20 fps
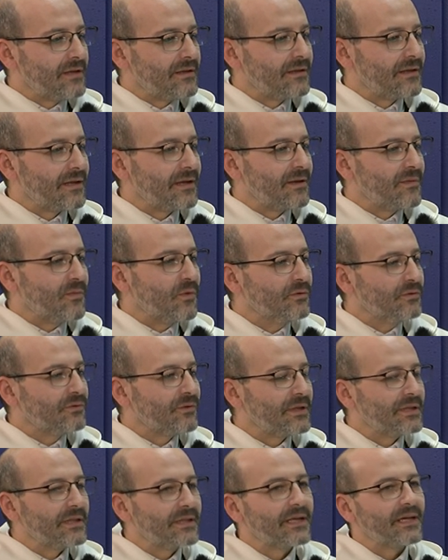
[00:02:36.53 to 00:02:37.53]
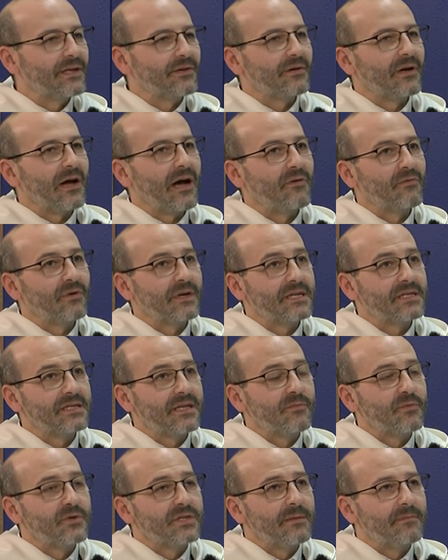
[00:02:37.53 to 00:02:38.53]
del mundo entero, aunque
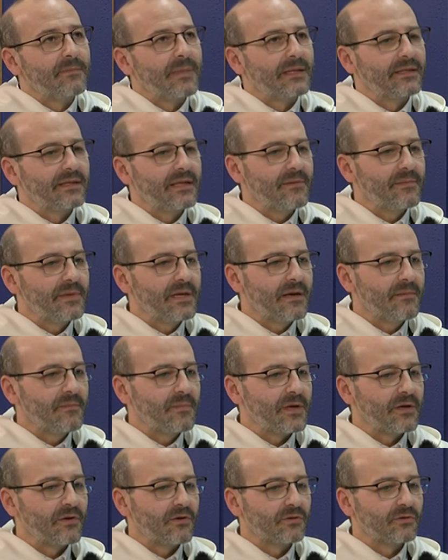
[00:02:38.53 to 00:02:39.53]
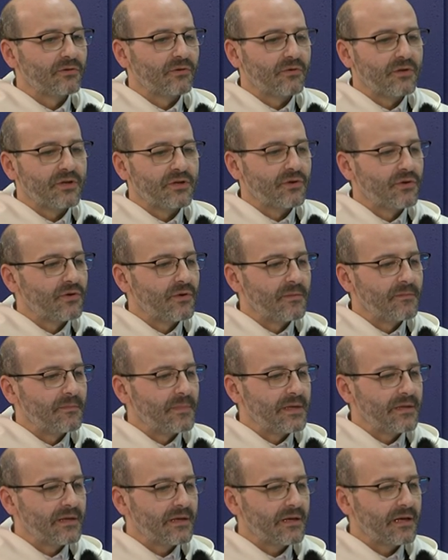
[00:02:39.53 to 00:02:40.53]
estemos en pandemia, pero eso no
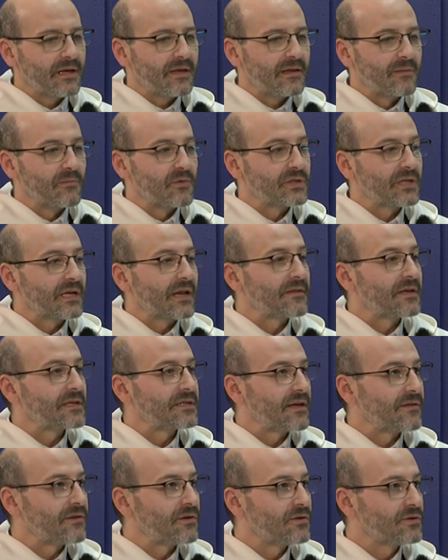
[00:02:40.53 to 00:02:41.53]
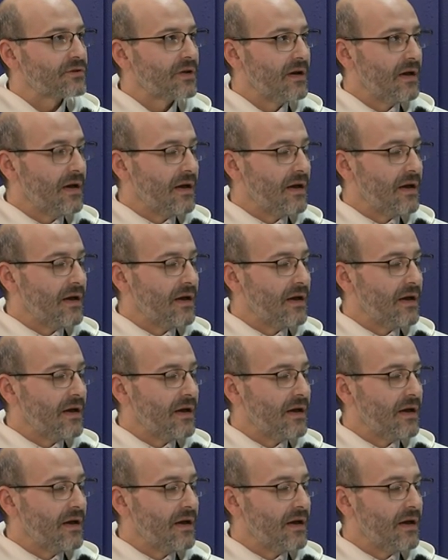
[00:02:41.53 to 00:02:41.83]
impide que demos gracias a Dios